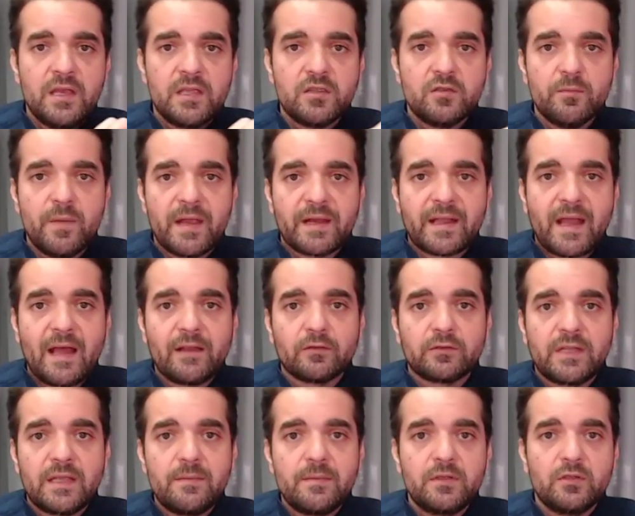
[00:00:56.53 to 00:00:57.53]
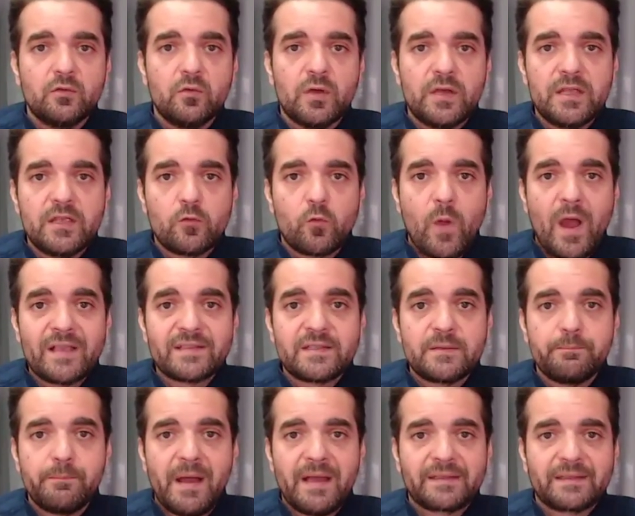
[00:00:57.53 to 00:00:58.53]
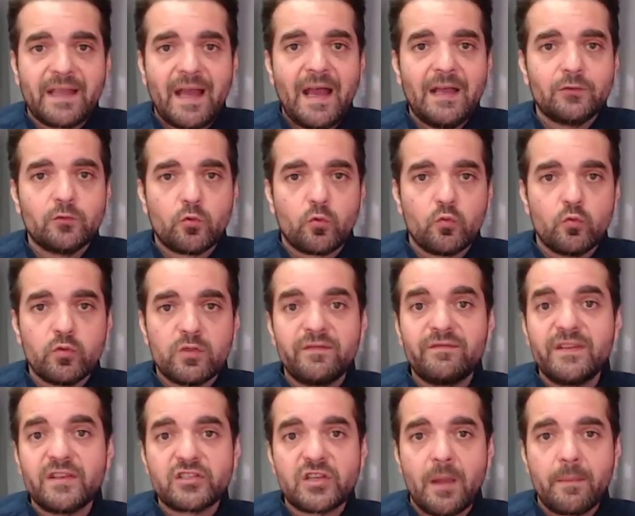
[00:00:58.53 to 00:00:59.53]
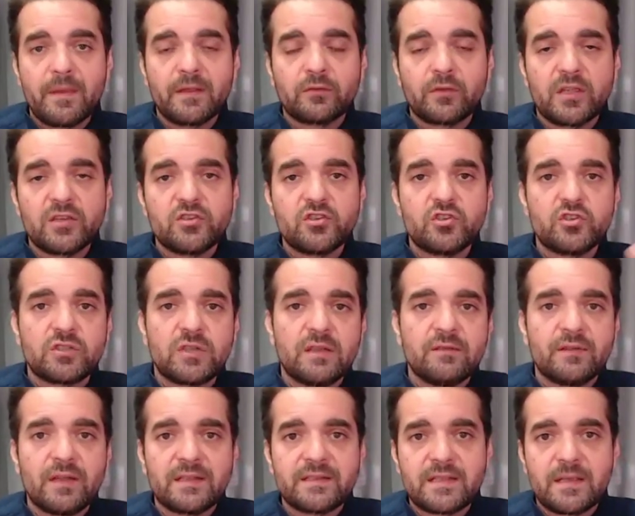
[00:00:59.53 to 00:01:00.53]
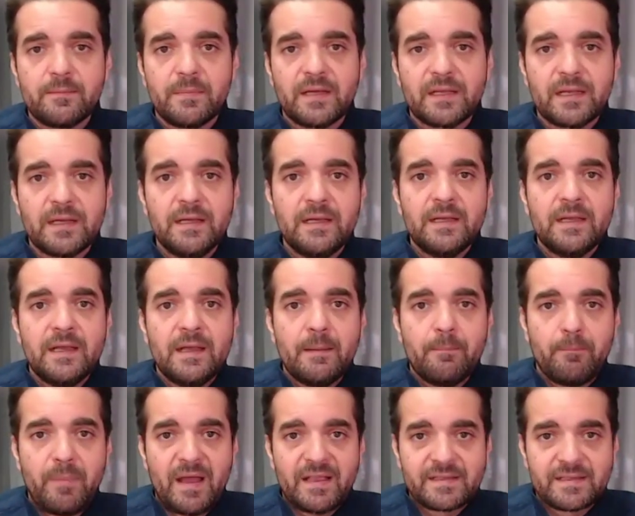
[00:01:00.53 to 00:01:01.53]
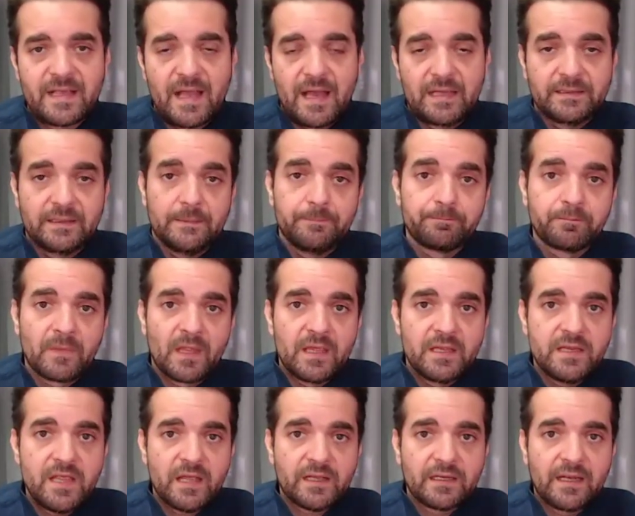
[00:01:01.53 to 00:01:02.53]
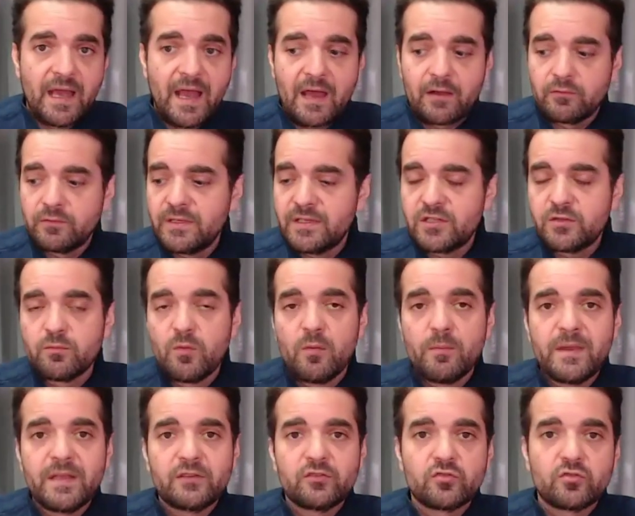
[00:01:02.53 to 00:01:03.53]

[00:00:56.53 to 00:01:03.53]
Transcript: e o mercado terminou aí quase empatado com o fechamento que a gente teve na semana passada. E é claro, neste momento